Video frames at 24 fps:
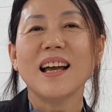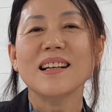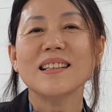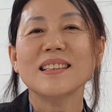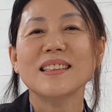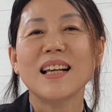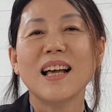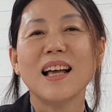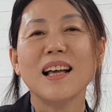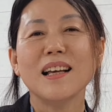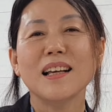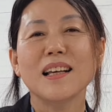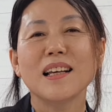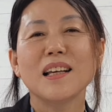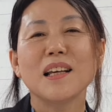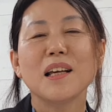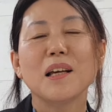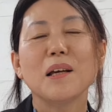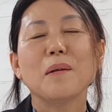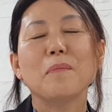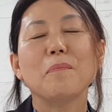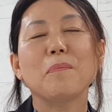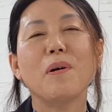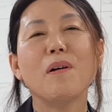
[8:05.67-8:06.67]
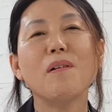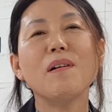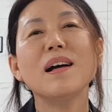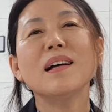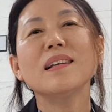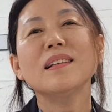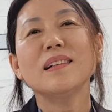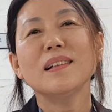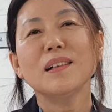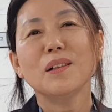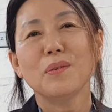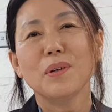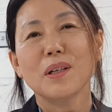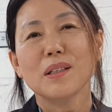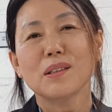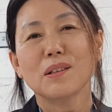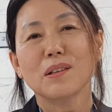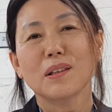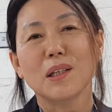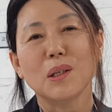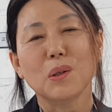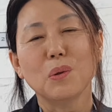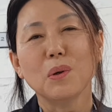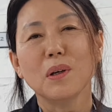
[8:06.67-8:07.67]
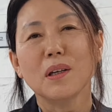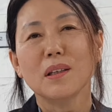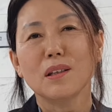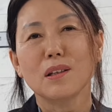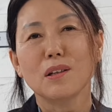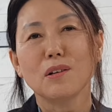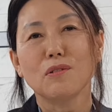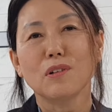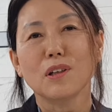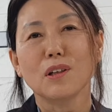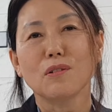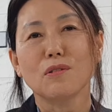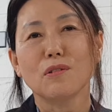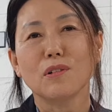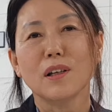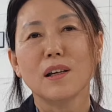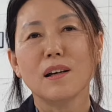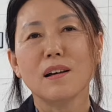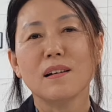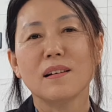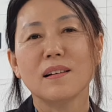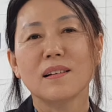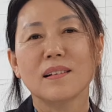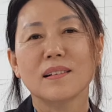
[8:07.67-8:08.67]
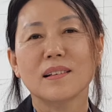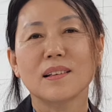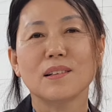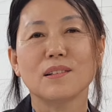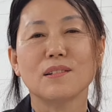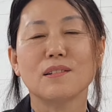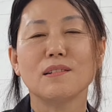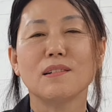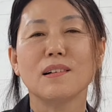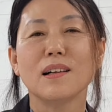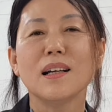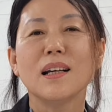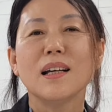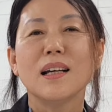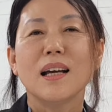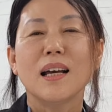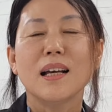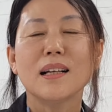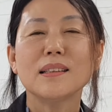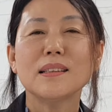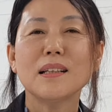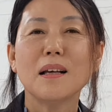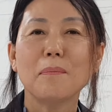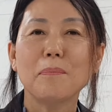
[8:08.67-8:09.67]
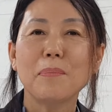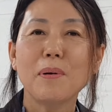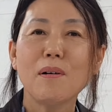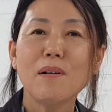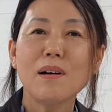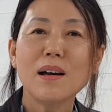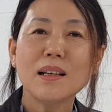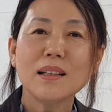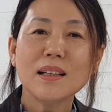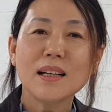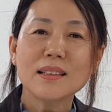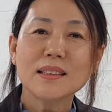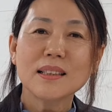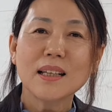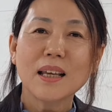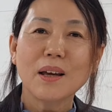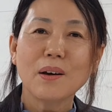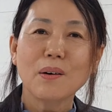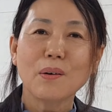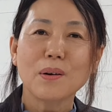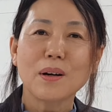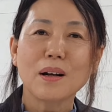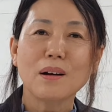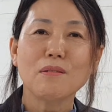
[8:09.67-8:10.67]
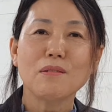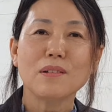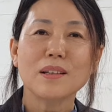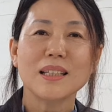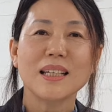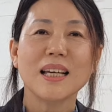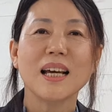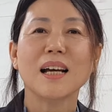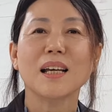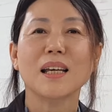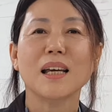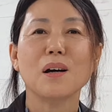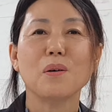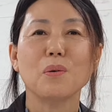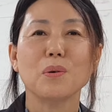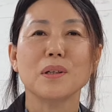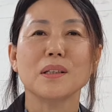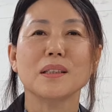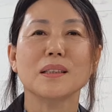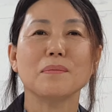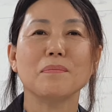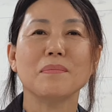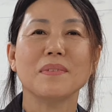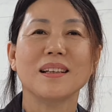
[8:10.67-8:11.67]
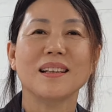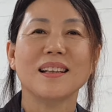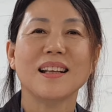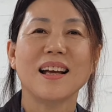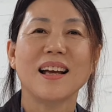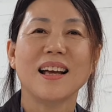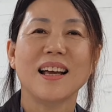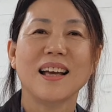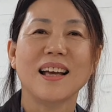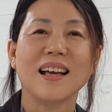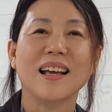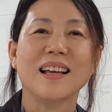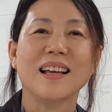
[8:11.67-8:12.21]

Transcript: 항상 평안을 위해서 기도해 드리고 있고요. 그리고 항상 평안하세요라고 이야기하고 있습니다.